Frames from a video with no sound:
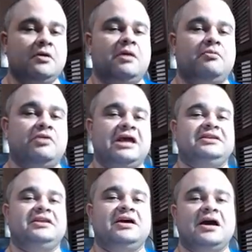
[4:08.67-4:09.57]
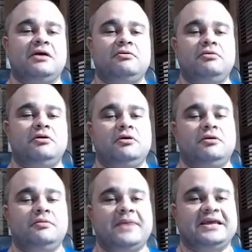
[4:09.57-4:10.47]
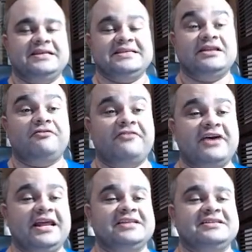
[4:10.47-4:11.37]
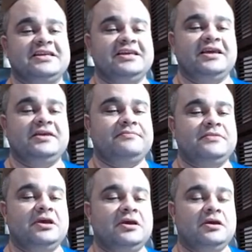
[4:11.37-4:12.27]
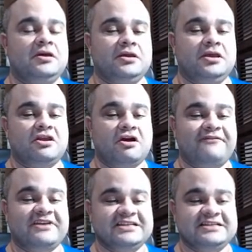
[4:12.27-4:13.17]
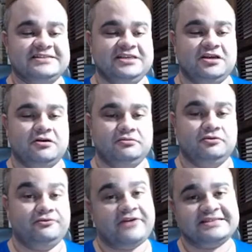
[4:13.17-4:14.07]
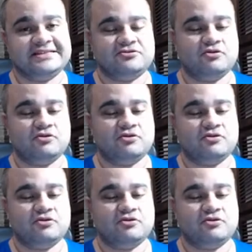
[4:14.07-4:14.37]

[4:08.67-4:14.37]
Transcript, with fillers: Vamos lá, então. é que na oferenda esse aqui, hein? E nós vamos fazer assim, ó. Não faça isso